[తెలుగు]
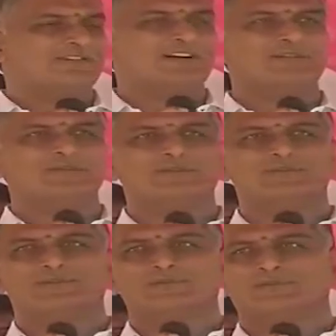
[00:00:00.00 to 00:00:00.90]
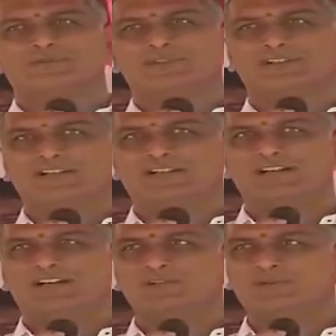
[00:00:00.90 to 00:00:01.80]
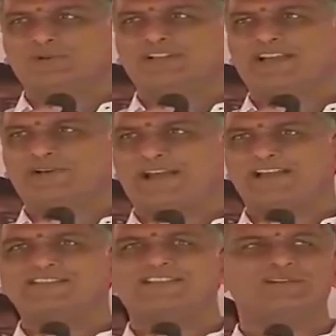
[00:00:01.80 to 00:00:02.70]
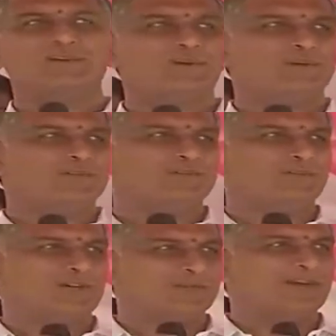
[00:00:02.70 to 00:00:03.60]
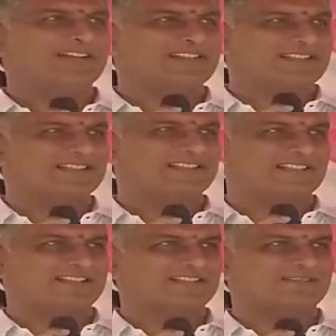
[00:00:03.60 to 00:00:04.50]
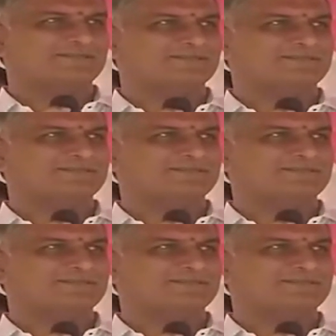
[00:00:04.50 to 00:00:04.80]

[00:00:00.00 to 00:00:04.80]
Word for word: వారు ఒక అనుకోని ఒక యాక్సిడెంట్లో వారు మరణించడం జరిగింది